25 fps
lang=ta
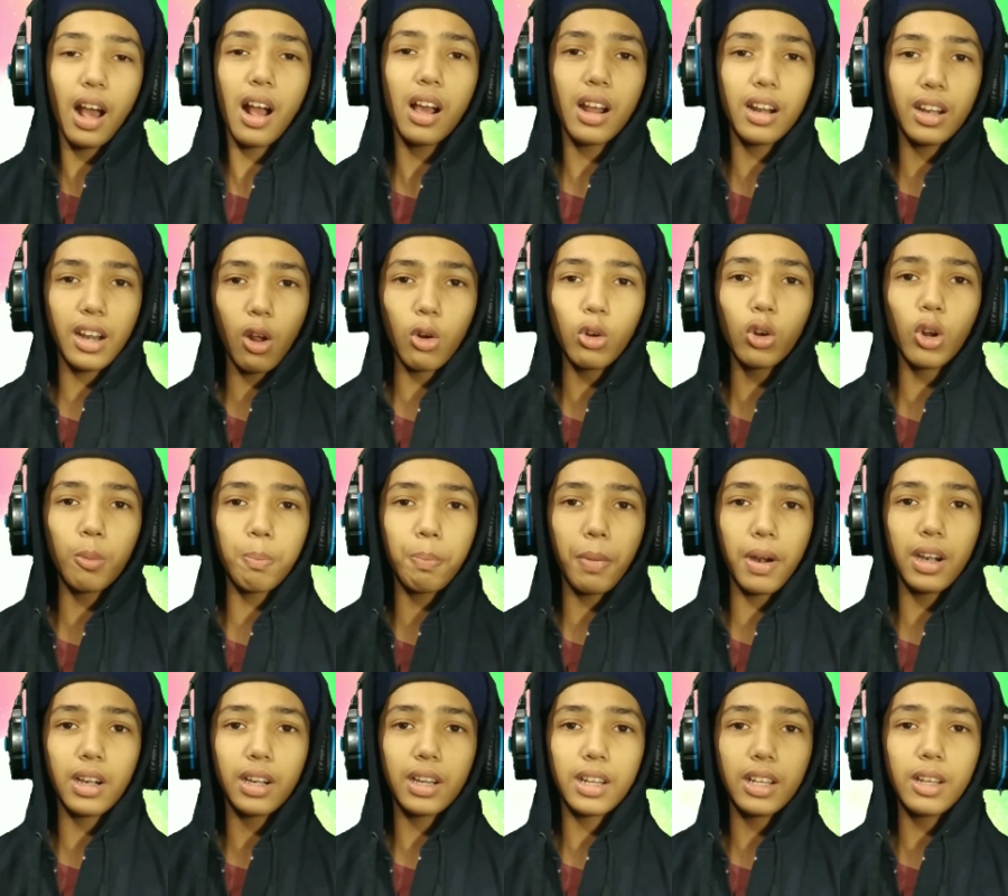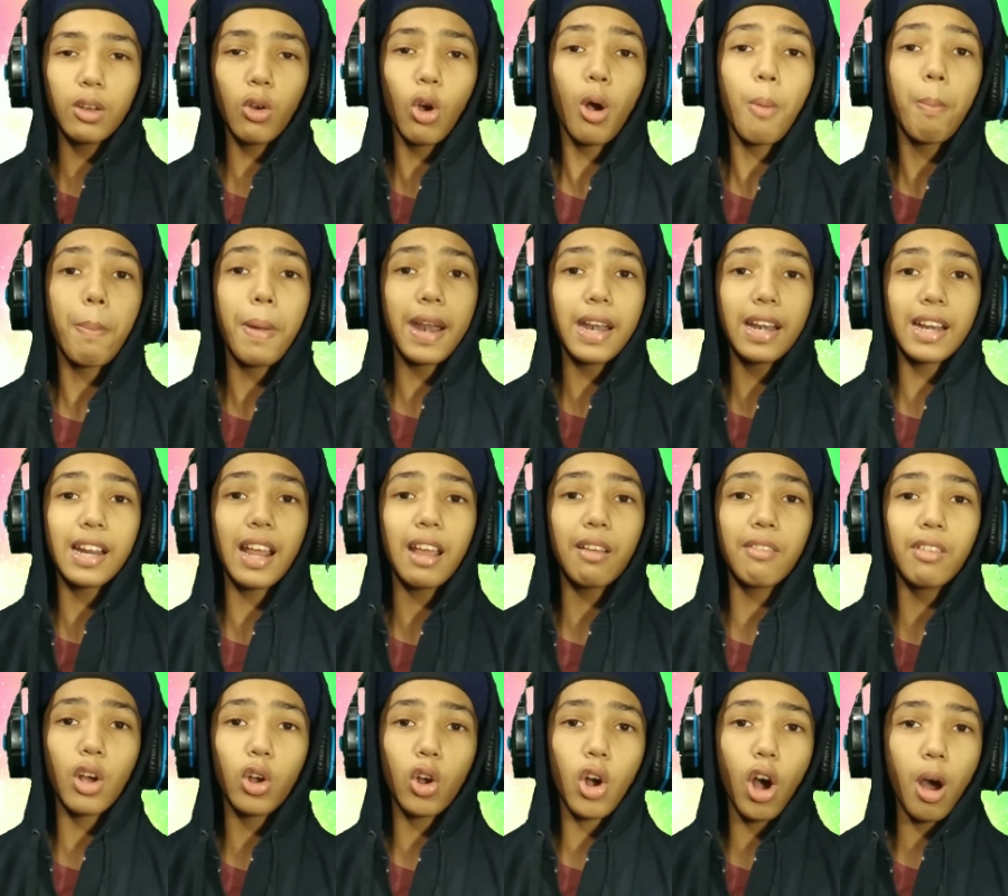அங்கே டவுன்லோட் பண்ணிட்டு உங்கள் பென்
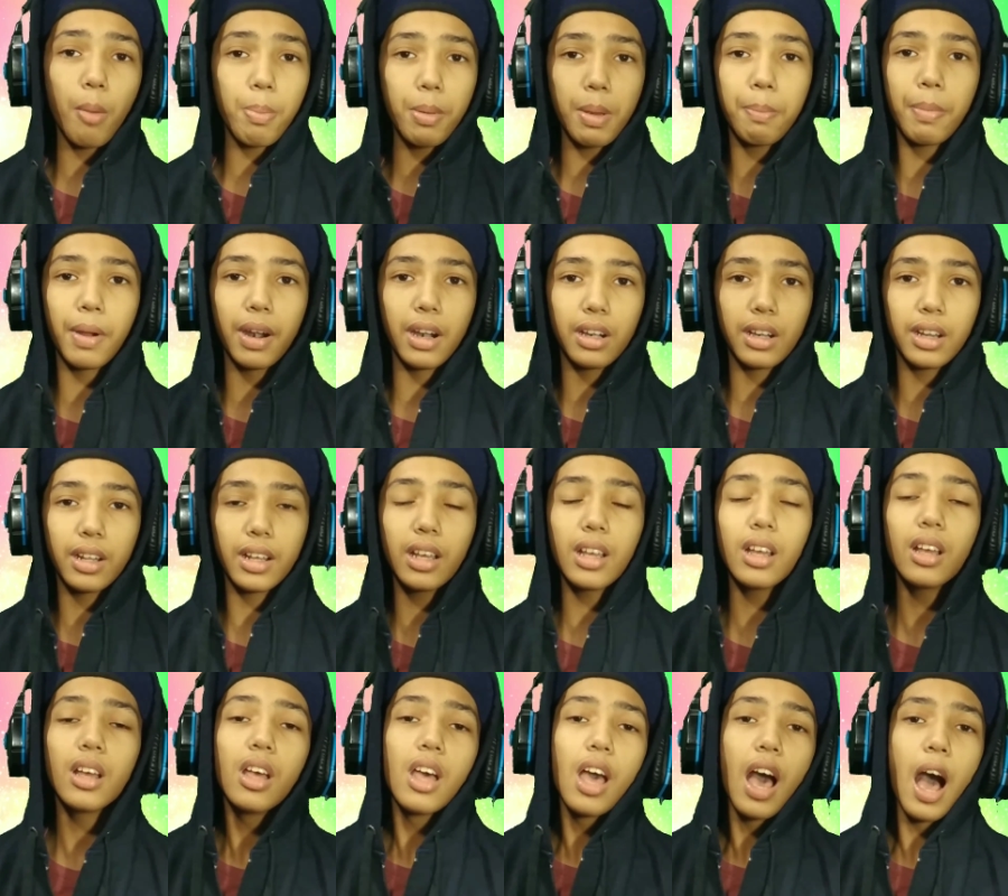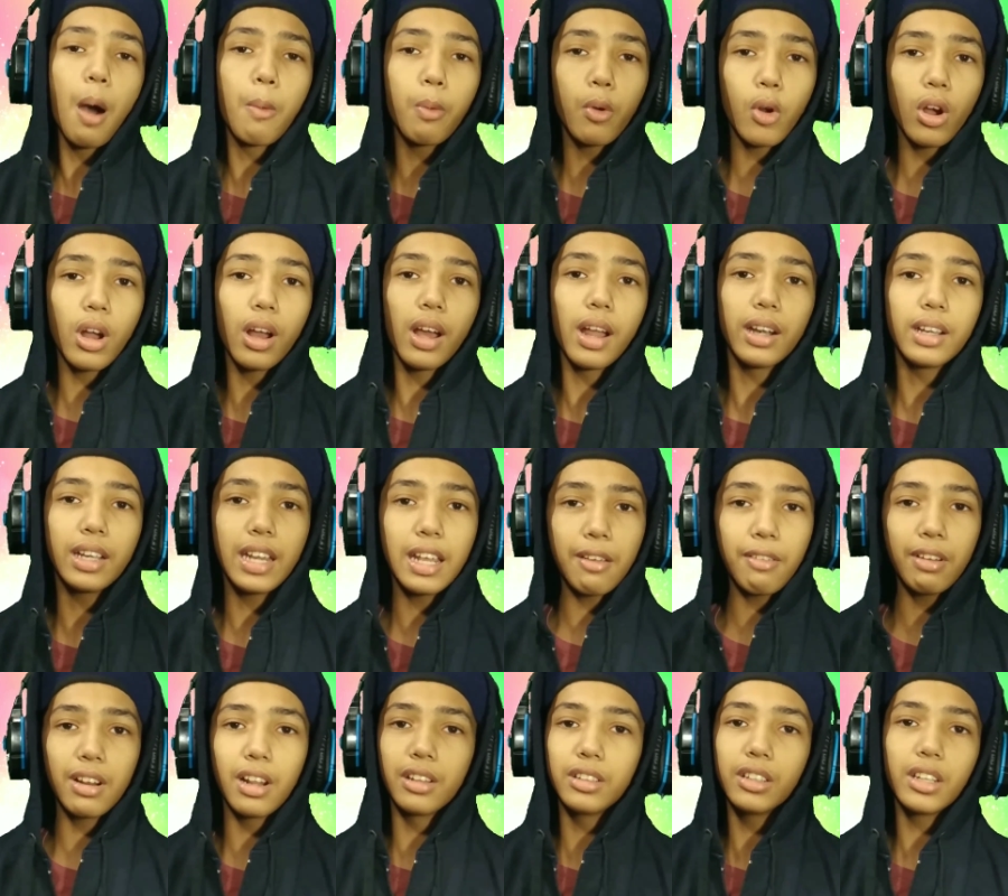ட்ரைவில் காப்பி பண்ணிட்டு அப்புறம் உங்கள்
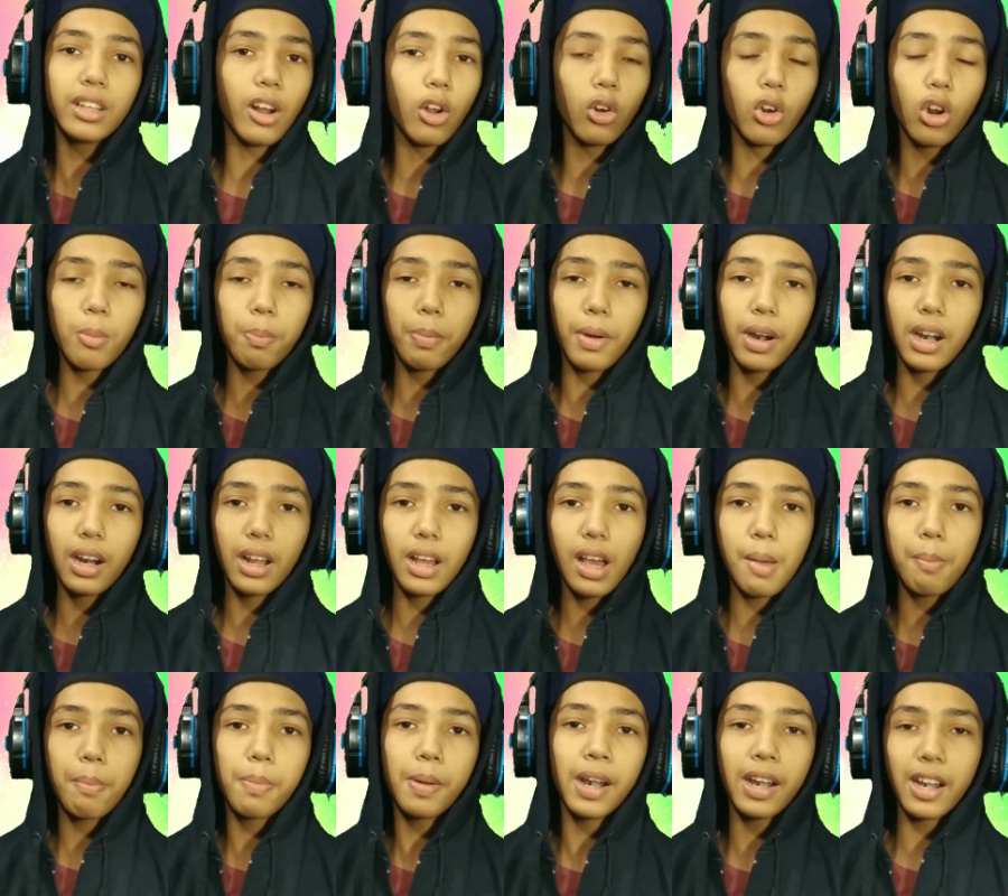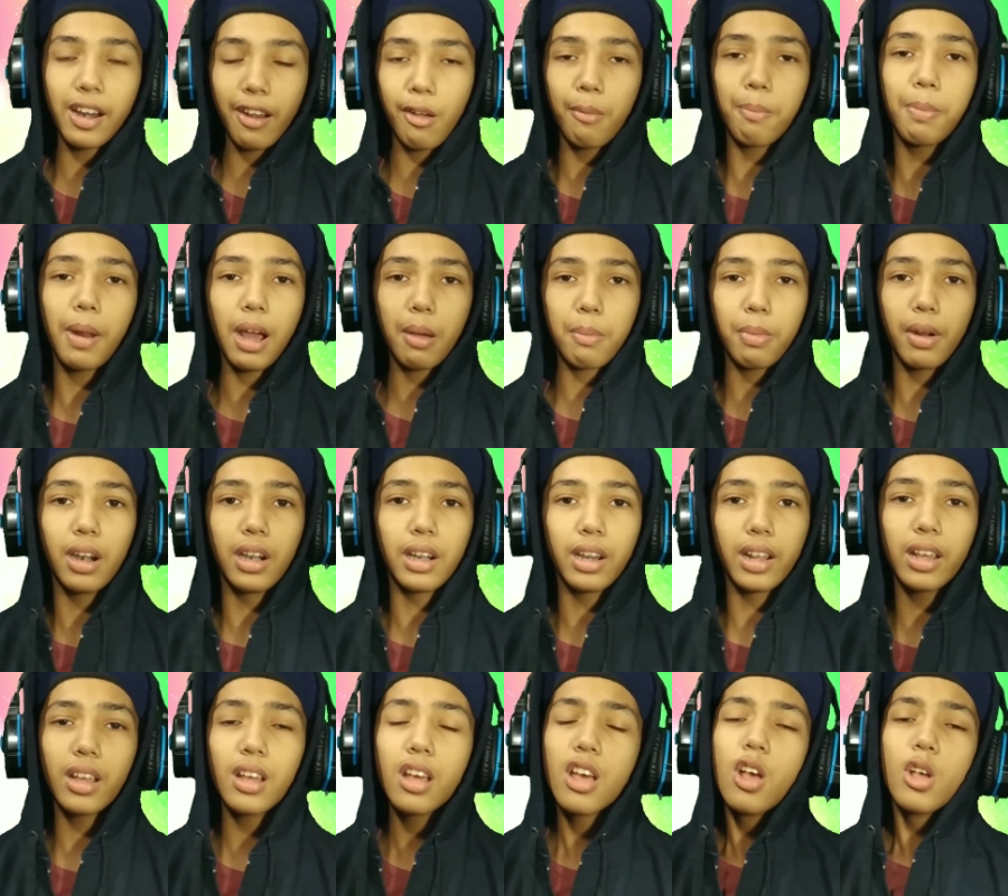டிவியில் வந்து டவுன்லோட் பண்ணுங்க பென் ட்ரைவை ப்ளக்
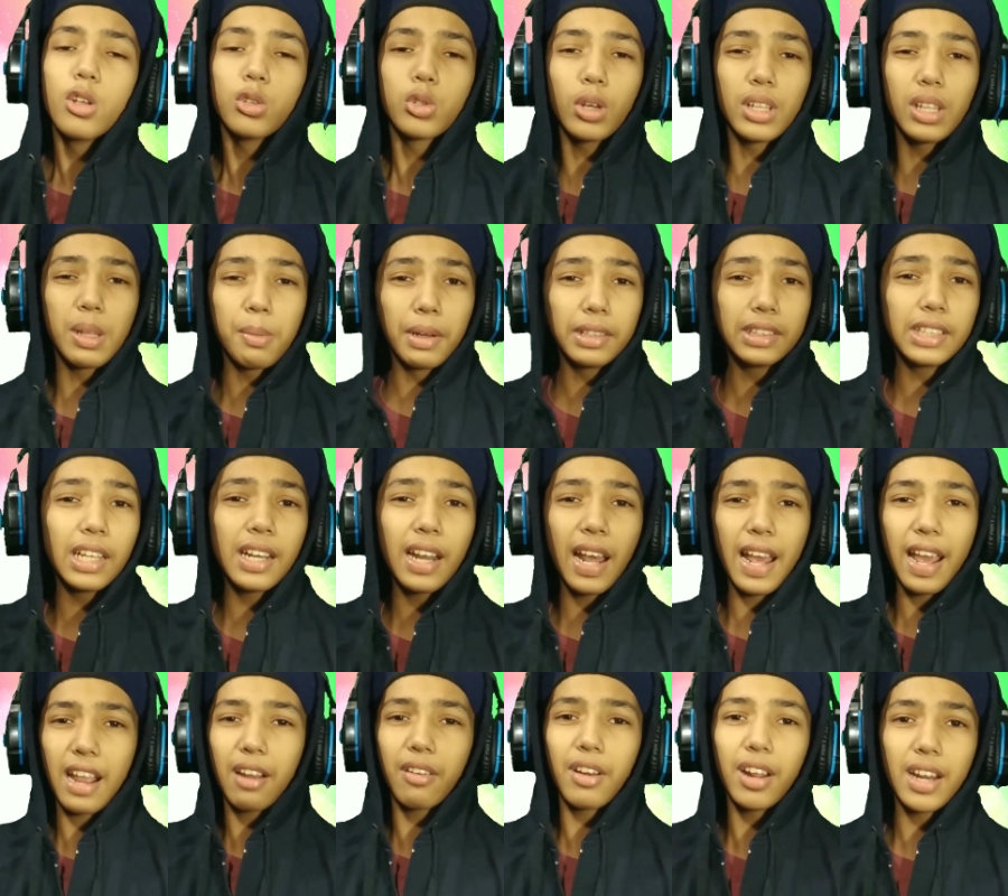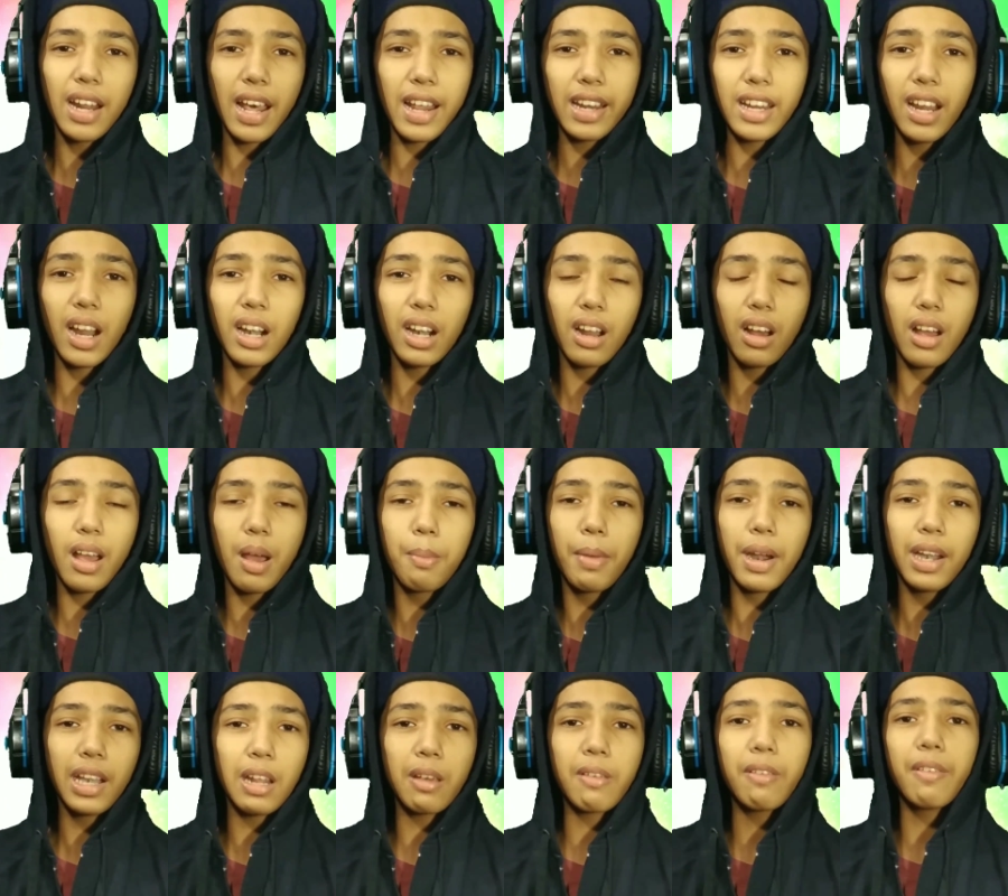பண்ணிட்டு ஸோ அந்த மெத்தட் நான் ஏற்கனவே நிறையா
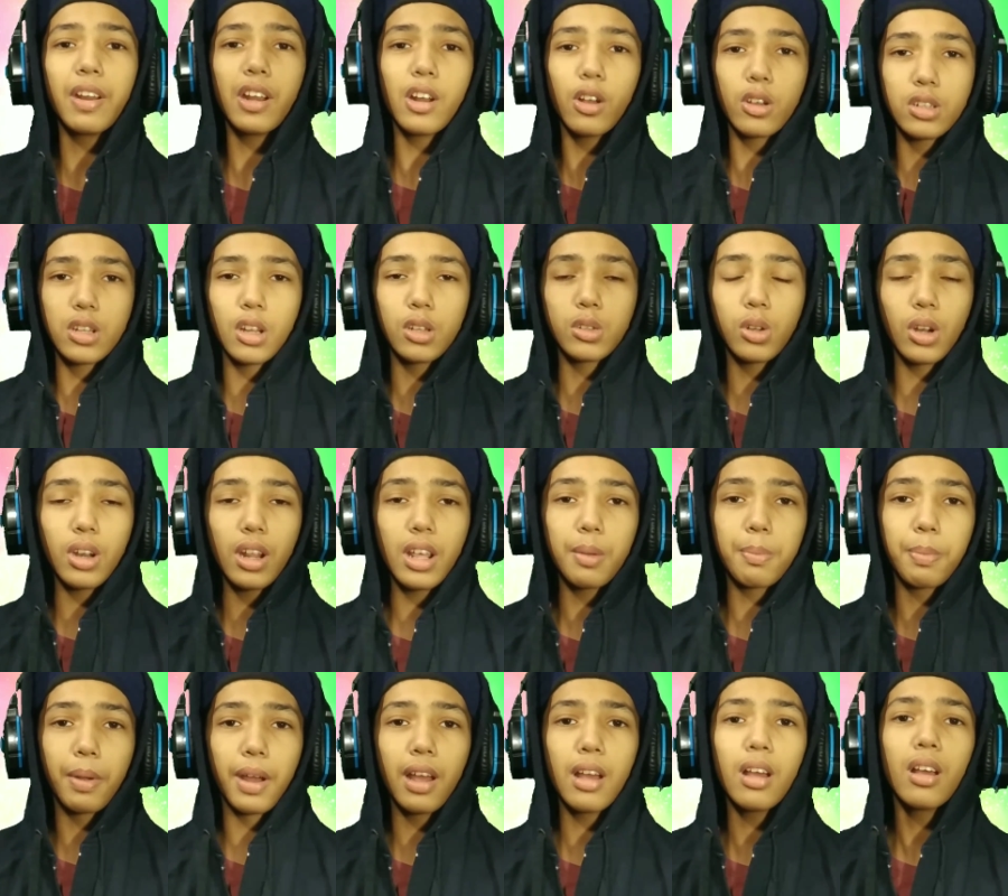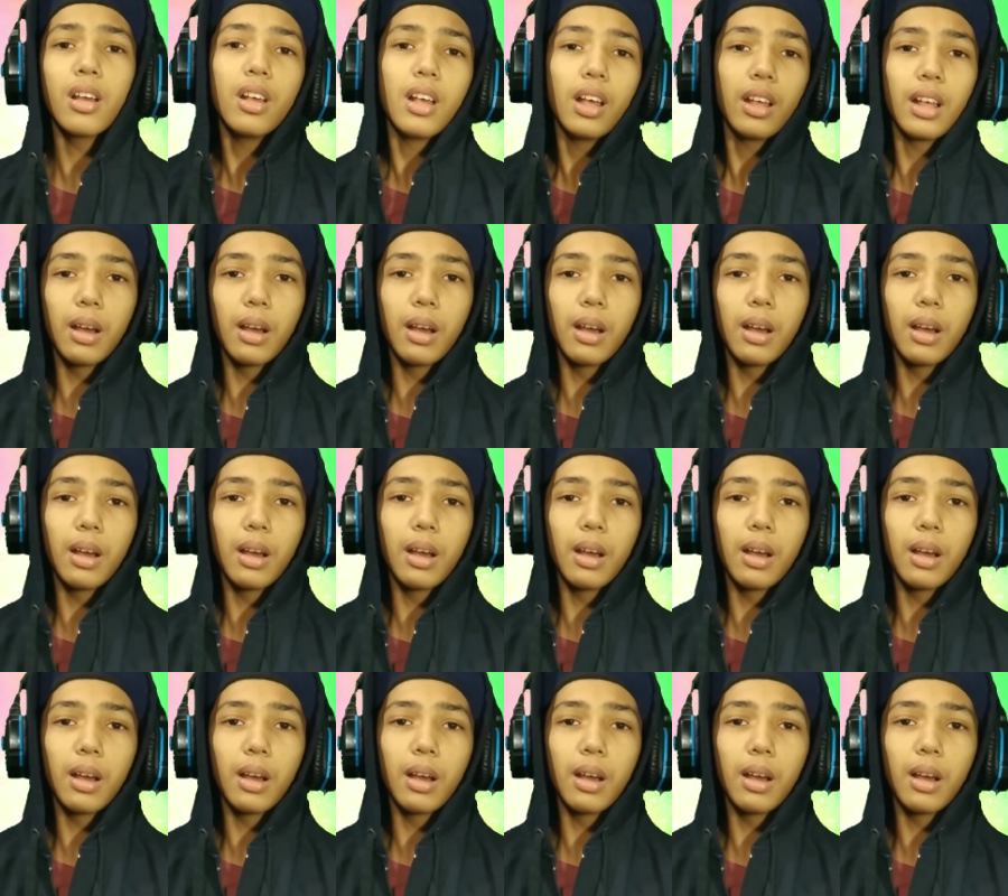எம்ஐடி வீடியோஸில் சொல்லியிருப்பேன்